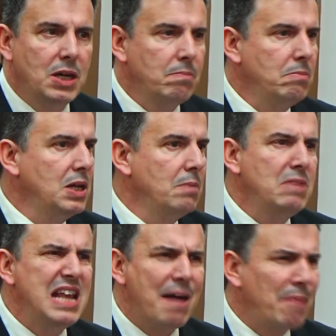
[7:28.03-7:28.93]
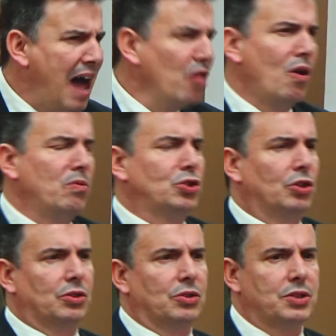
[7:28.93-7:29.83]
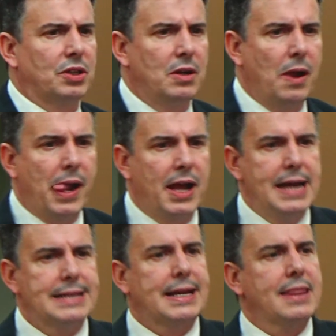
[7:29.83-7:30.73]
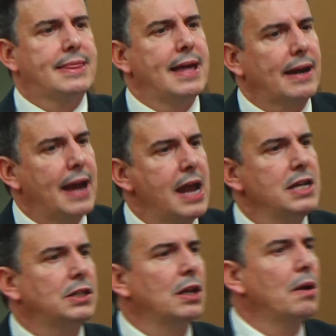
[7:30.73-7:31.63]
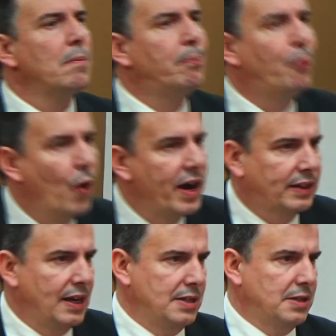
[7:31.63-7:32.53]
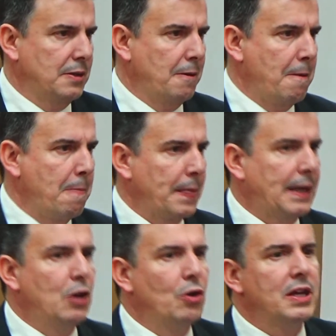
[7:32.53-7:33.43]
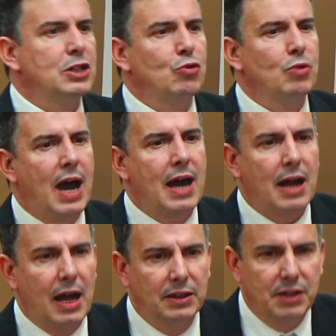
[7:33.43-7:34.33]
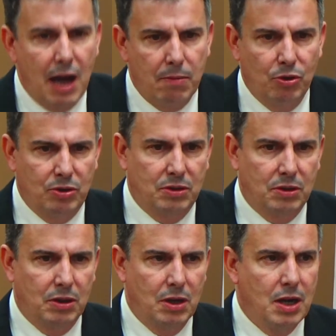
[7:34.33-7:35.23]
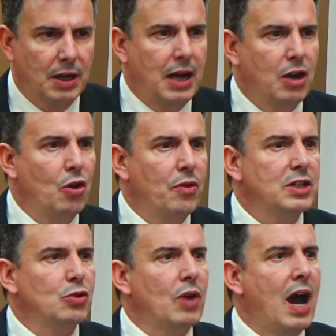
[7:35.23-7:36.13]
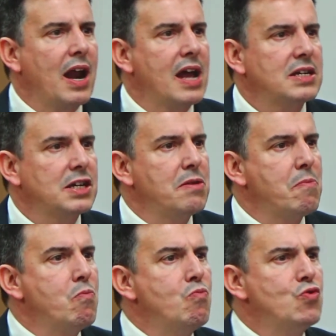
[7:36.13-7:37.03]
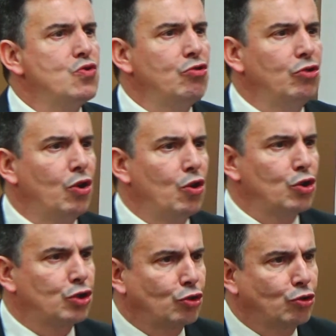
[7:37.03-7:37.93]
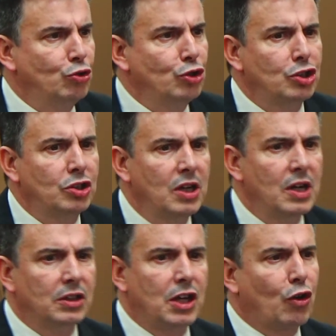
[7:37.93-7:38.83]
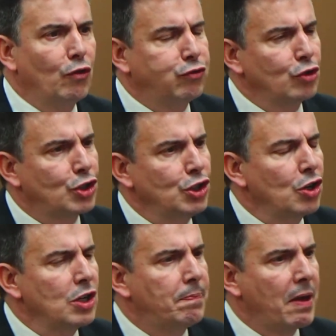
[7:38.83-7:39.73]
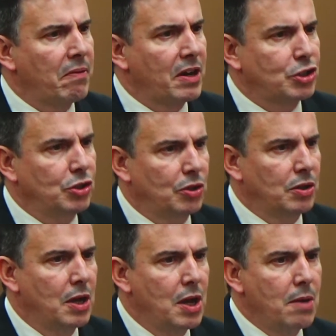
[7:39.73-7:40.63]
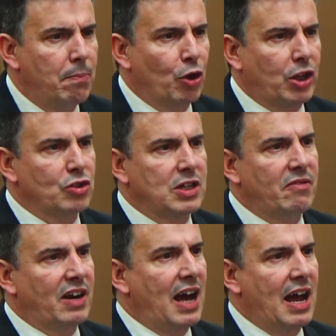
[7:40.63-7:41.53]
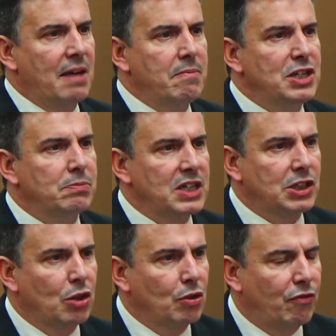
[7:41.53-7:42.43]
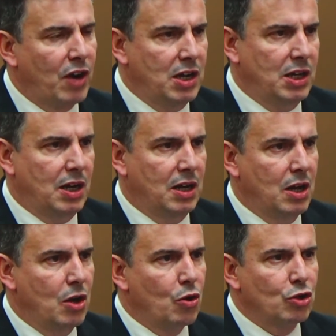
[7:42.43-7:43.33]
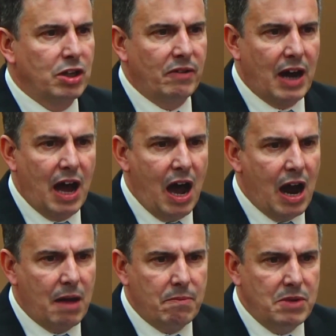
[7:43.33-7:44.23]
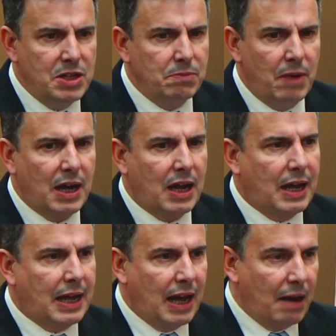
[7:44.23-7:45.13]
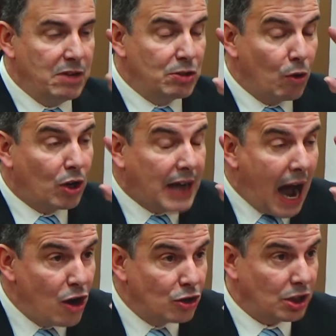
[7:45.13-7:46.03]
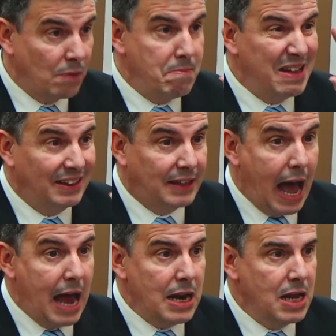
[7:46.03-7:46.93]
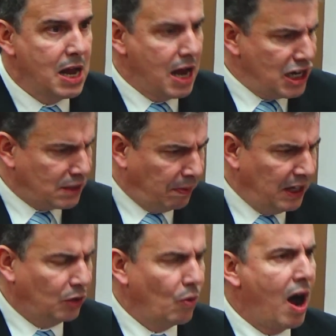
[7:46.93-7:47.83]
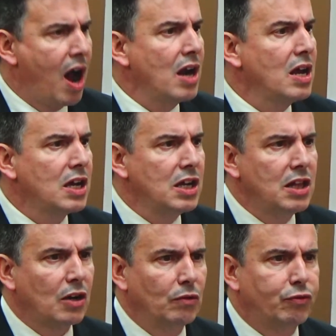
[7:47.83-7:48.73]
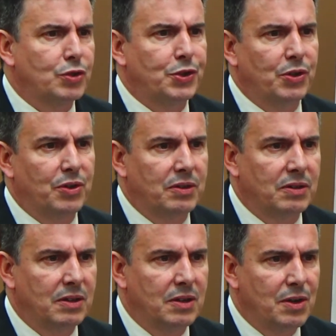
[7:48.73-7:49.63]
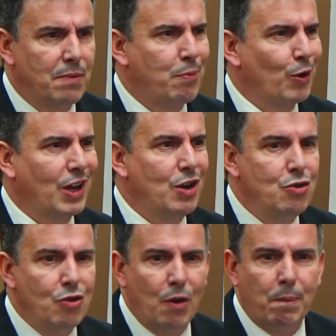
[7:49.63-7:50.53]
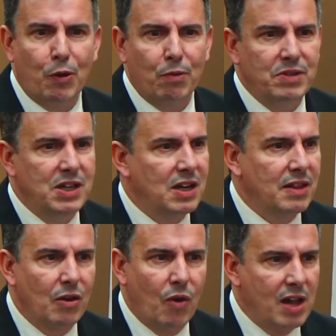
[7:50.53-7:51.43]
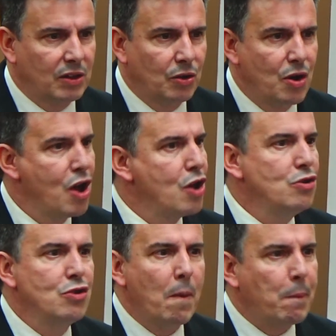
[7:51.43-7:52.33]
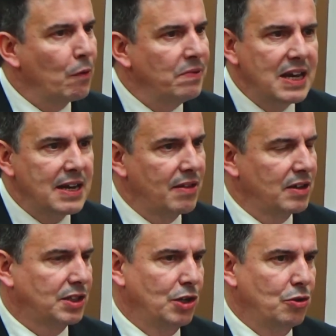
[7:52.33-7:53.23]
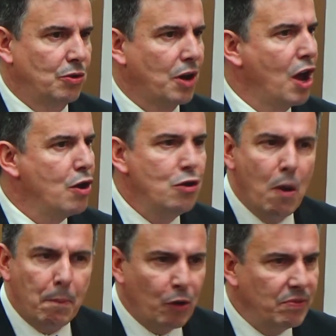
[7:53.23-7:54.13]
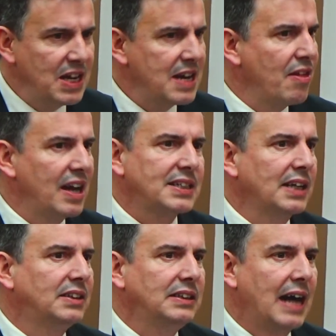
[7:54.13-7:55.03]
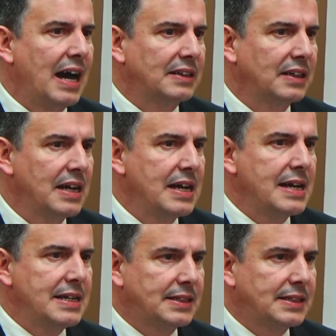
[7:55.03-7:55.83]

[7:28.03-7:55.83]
mi, mi llamado a vosotros es que cerréis puertas que no des lugar al diablo, que no des lugar a ese mundo oscuro de confusión y perversión, porque os llevará a la misma esquizofrenia, os llevará a la misma, al mismo caos mental, espiritual y de confusión, porque no proviene de lo alto, no proviene del Señor, no proviene de la santidad.